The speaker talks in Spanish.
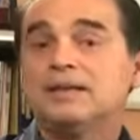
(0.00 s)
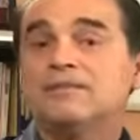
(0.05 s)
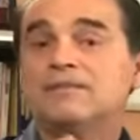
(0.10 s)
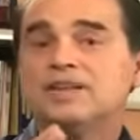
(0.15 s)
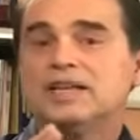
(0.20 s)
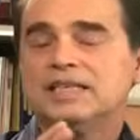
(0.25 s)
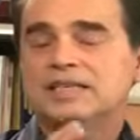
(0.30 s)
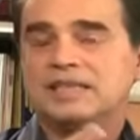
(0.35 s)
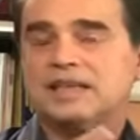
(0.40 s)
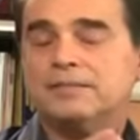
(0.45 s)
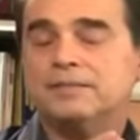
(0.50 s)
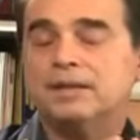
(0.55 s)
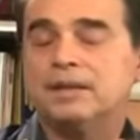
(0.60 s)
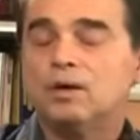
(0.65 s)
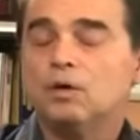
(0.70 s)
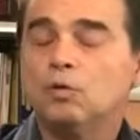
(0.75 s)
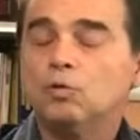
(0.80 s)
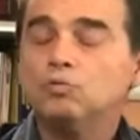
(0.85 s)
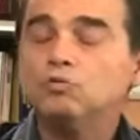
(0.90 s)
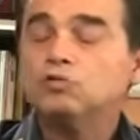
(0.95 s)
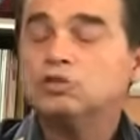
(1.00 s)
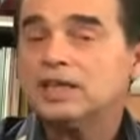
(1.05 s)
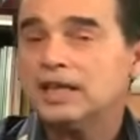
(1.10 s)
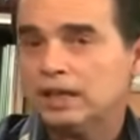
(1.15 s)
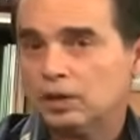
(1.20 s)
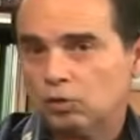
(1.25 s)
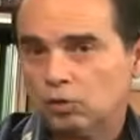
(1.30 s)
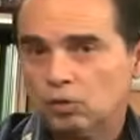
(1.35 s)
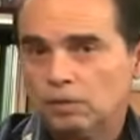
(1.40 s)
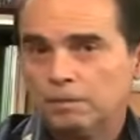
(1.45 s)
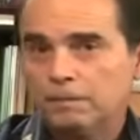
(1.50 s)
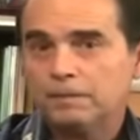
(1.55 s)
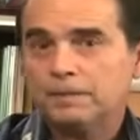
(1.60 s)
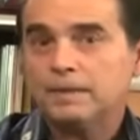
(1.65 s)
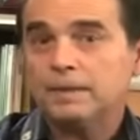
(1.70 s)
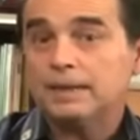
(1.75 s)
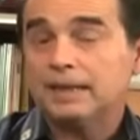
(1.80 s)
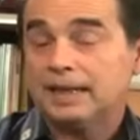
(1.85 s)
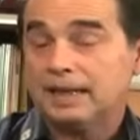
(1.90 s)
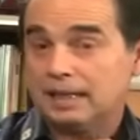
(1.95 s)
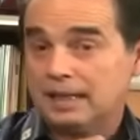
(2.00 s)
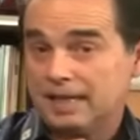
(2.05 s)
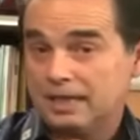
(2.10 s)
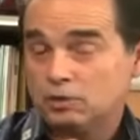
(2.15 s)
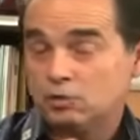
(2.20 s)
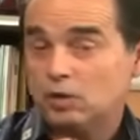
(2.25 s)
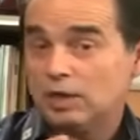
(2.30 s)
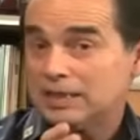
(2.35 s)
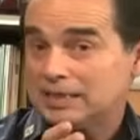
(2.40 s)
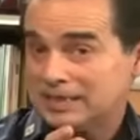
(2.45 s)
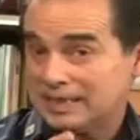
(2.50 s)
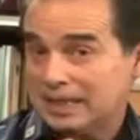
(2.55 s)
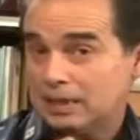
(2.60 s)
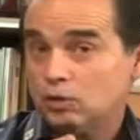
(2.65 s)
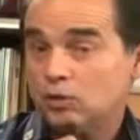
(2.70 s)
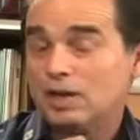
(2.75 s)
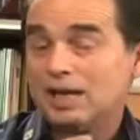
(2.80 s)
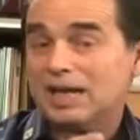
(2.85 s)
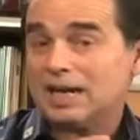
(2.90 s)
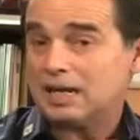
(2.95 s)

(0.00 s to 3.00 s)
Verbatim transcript: Fíjense, un cerdo, que de hecho el cerdo es